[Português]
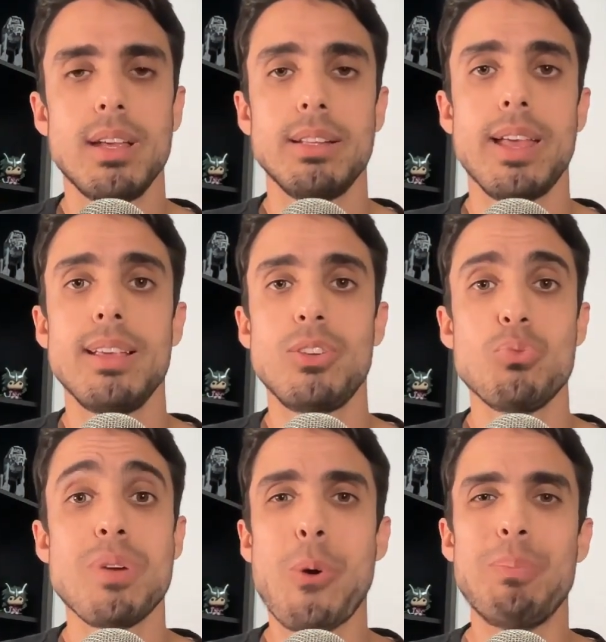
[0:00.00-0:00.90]
né, que
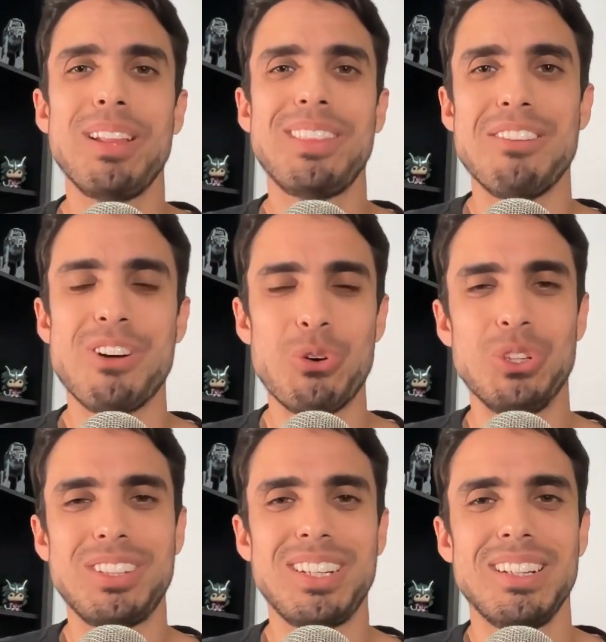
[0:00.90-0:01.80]
uma completava a
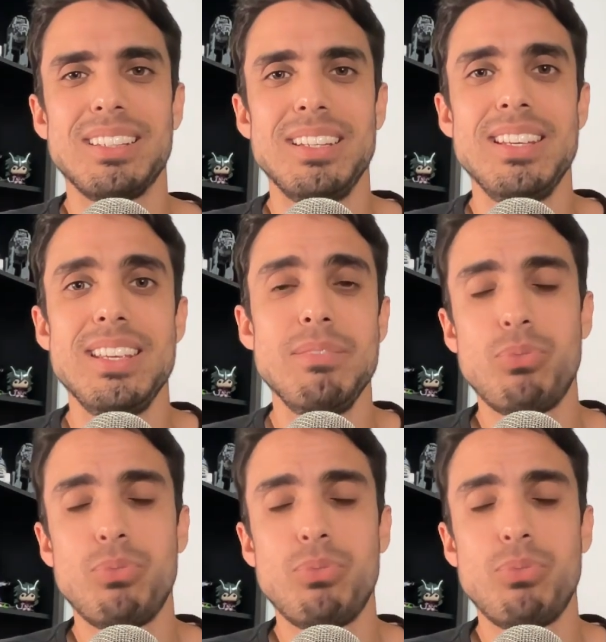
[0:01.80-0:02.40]
outra, e